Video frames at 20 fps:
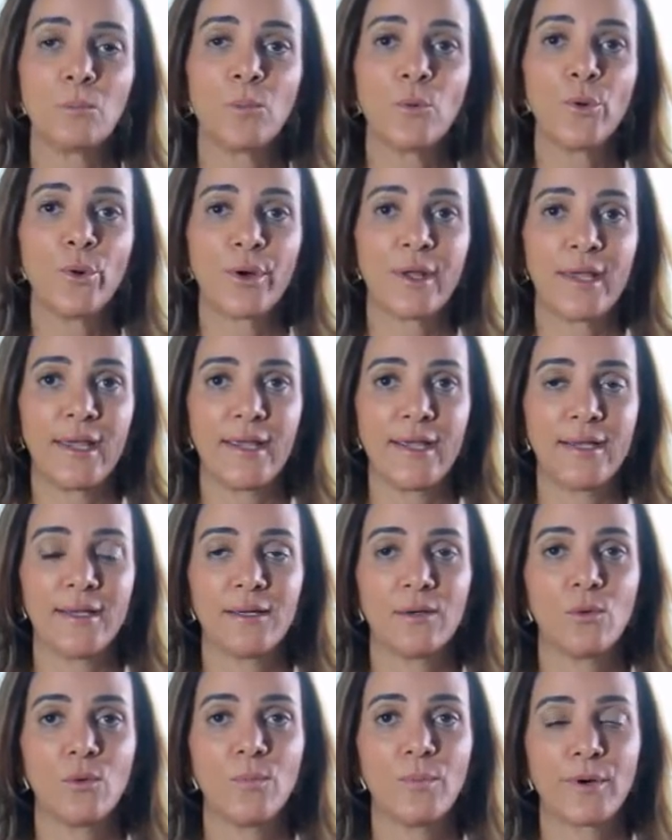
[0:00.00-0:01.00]

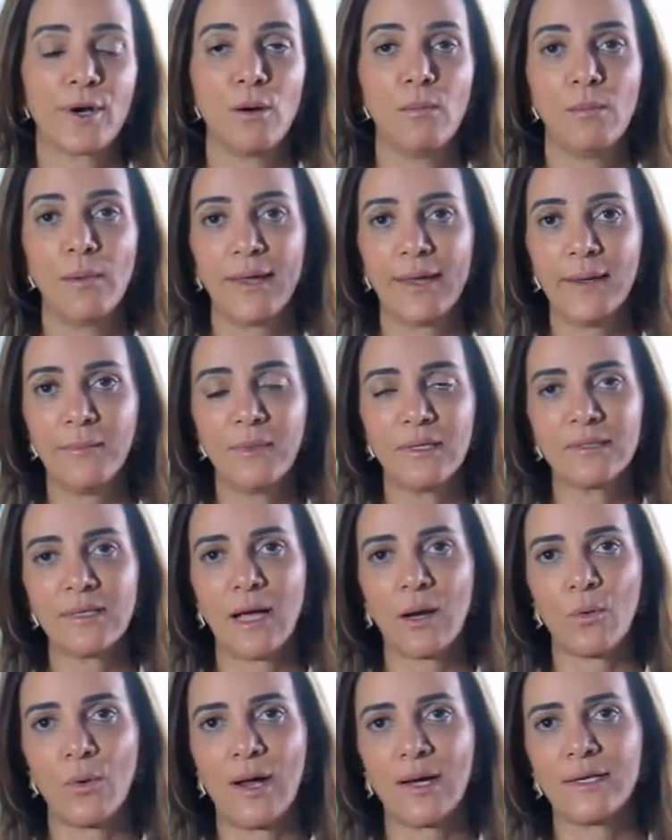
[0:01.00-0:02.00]
porque o problema
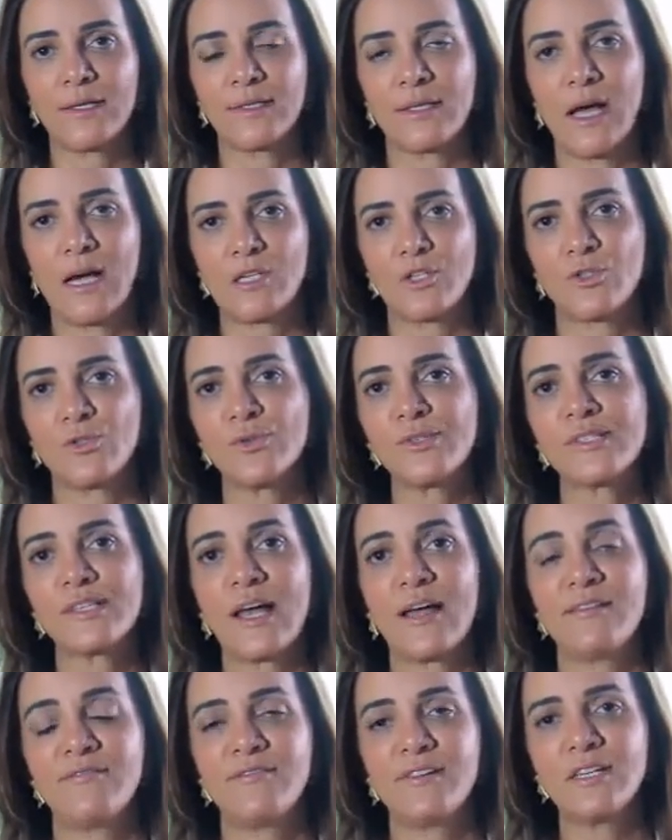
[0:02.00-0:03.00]
da qualidade do
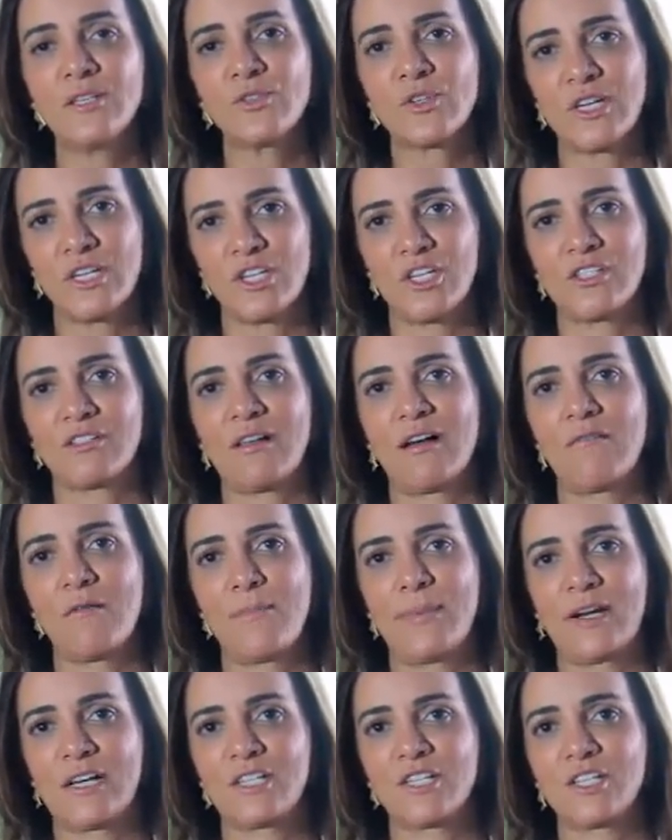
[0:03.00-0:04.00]
serviço que a gente estava
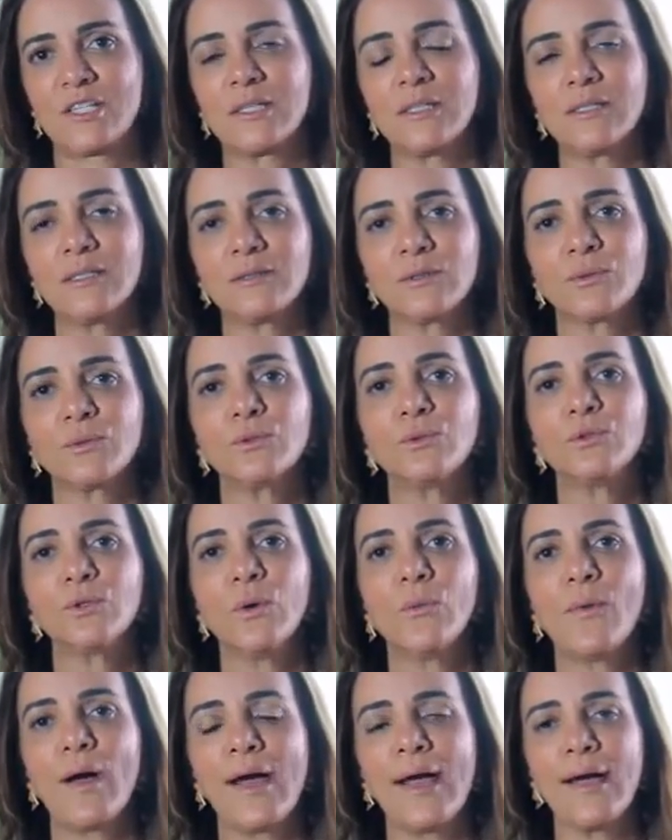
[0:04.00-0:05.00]
prestando
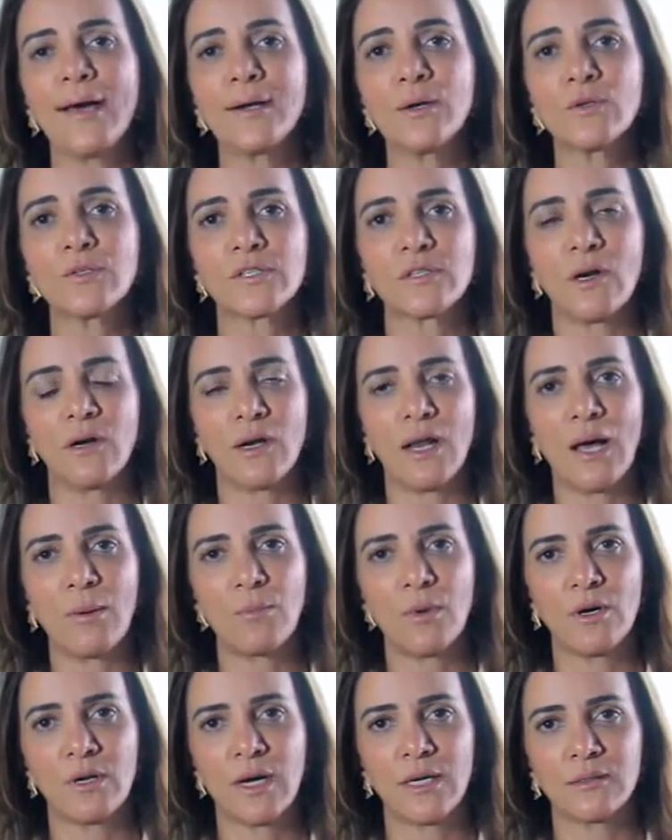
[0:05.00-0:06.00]
não eram os
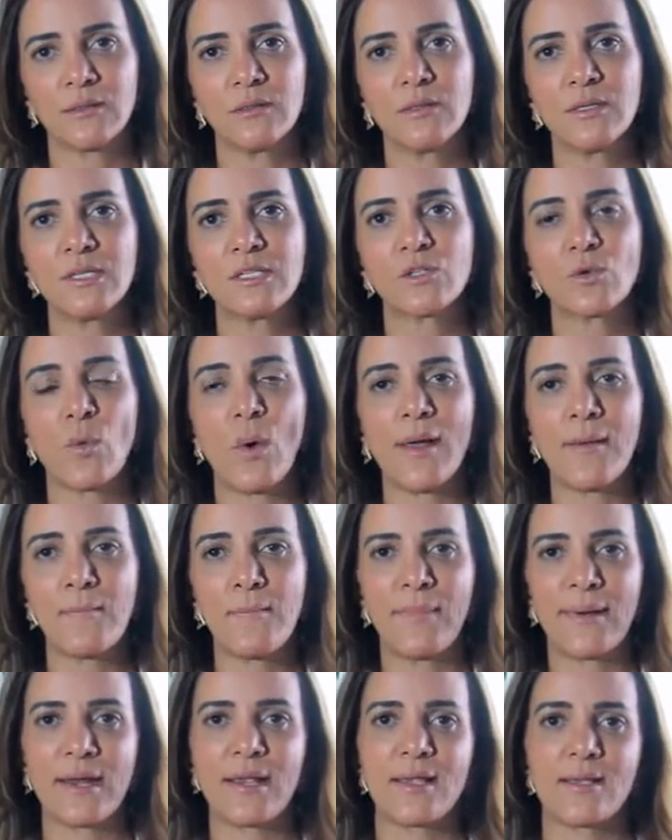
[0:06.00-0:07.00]
colaboradores com a
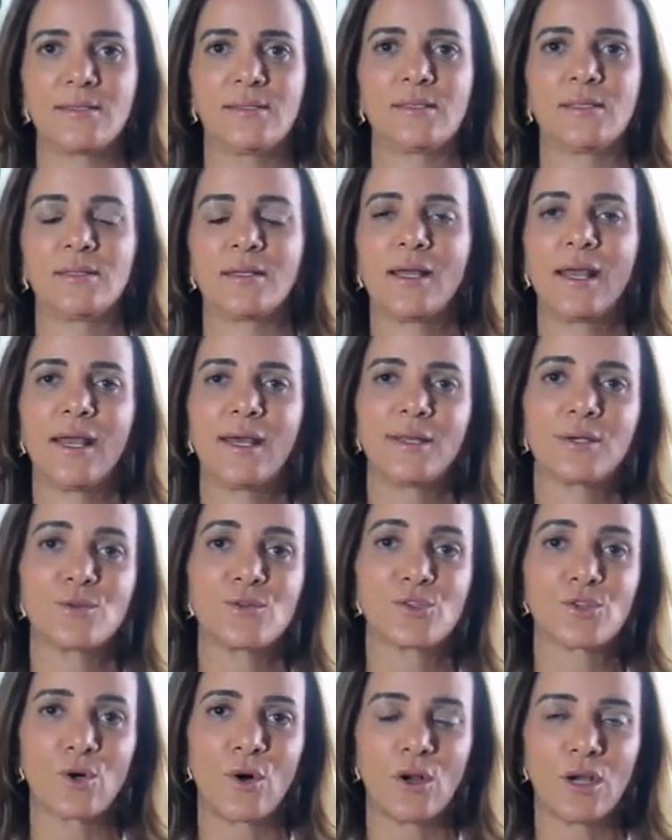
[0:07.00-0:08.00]
empresa, eram
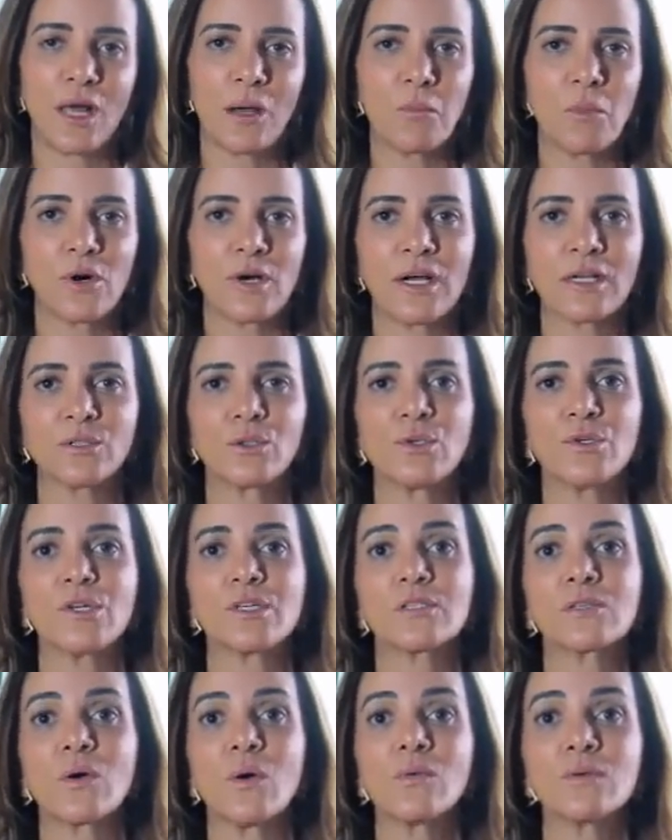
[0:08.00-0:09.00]
os
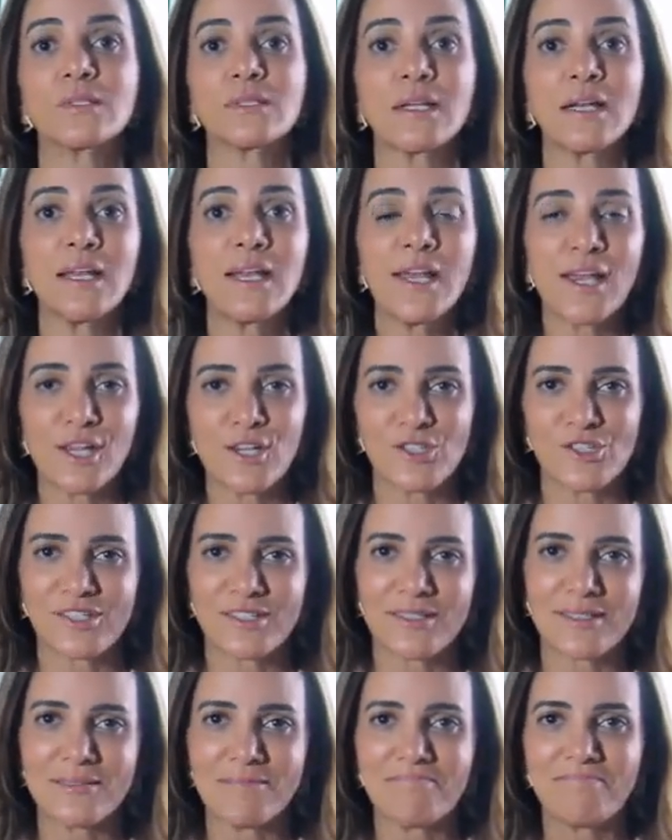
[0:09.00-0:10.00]
colaboradores com os
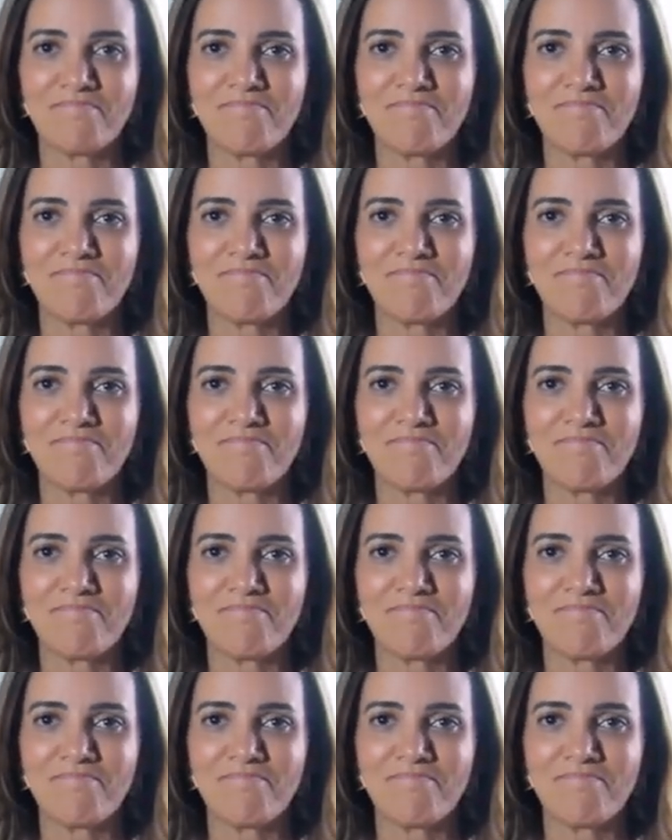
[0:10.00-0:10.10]
clientes.